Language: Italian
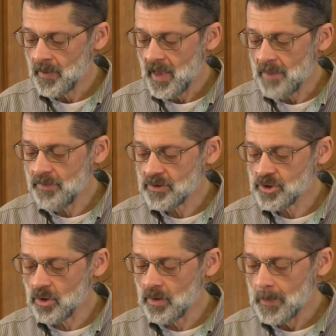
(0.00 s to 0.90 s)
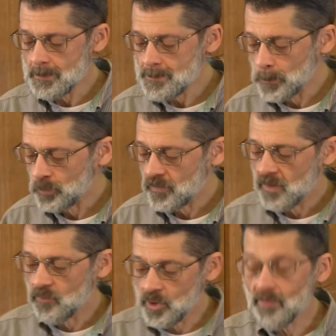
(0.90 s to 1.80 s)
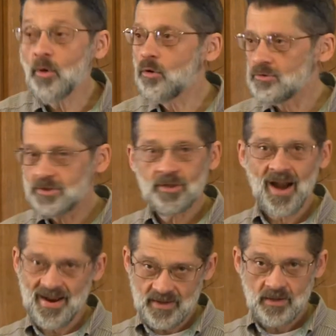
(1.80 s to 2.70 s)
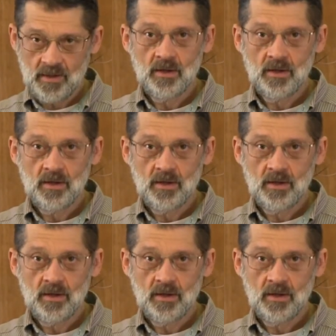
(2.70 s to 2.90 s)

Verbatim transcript: E perciò vogliamo considerare